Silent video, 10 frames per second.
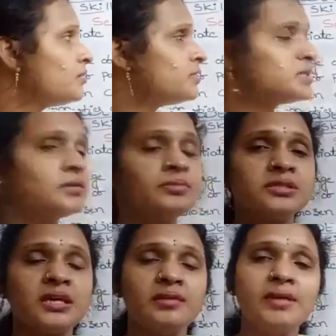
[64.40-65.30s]

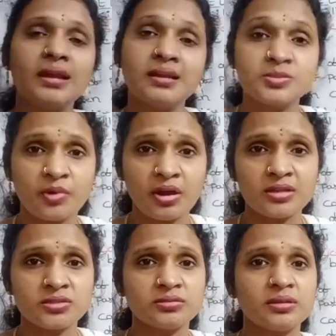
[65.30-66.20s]
వెజిటబుల్స్ అనేవి ఎట్లా
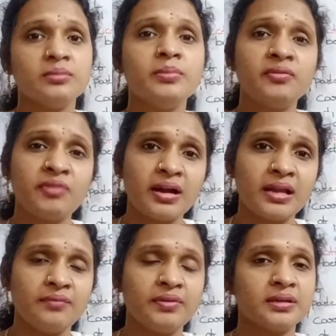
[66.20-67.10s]
స్పాయిలేజ్ అవుతాయి బై
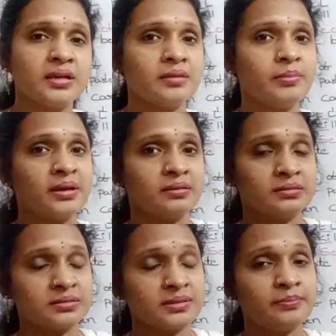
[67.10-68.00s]
ఫంగల్ ఎఫెక్ట్ ఆర్
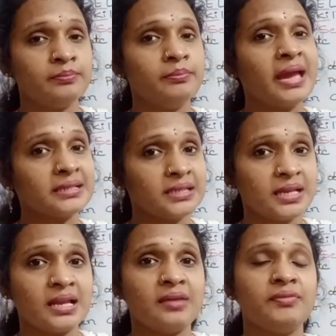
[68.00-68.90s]
సమ్
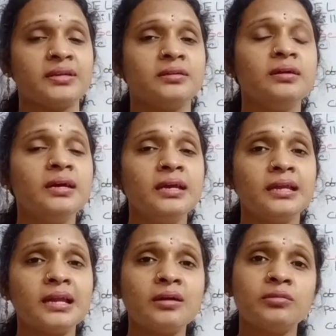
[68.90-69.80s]
బ్యాక్టీరియల్ ఎఫెక్ట్
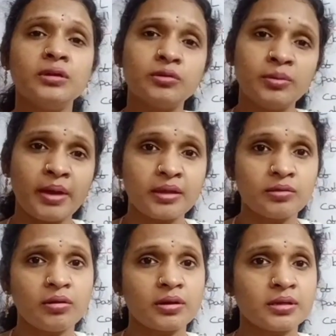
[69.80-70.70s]
ఇట్లా కొన్ని కొన్ని
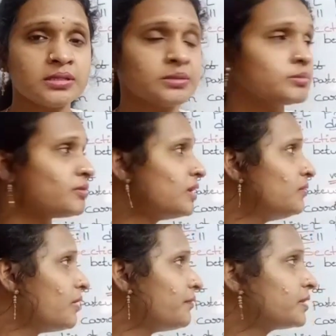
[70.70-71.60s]
మైక్రో ఆర్గనిజమ్స్ వల్ల
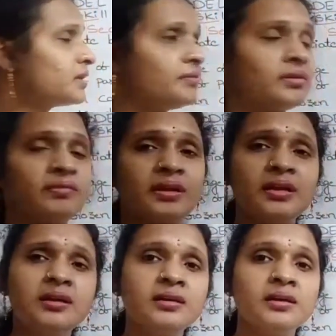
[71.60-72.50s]
ఇవి ఎఫెక్ట్ అవ్వడం వల్ల
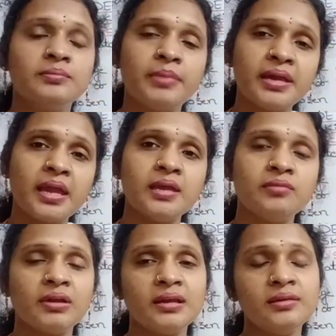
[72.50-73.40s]
బై ఎయిర్
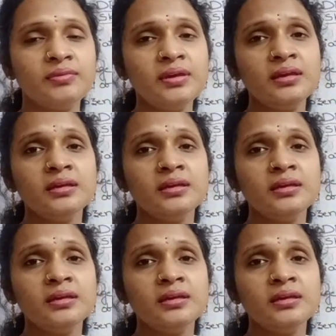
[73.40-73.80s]
వల్ల ఇవి